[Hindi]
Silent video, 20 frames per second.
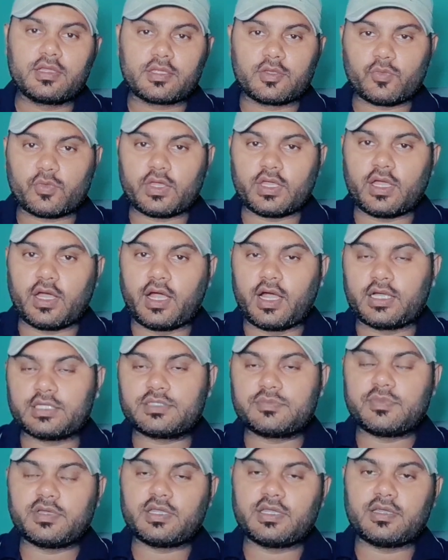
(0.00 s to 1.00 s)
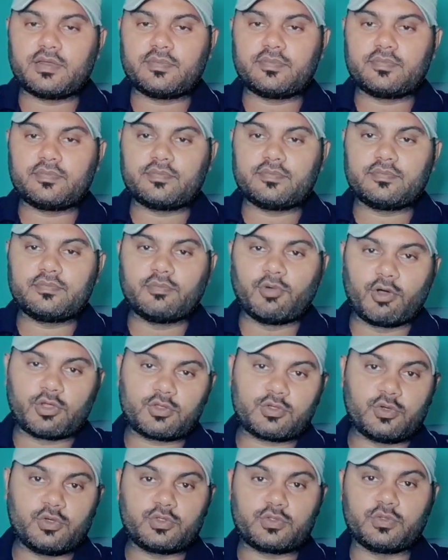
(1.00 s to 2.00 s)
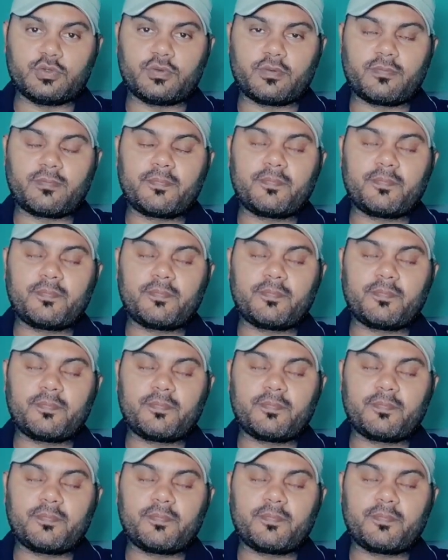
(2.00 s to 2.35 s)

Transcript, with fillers: क्योंकि आज मैं बहुत खुश हूँ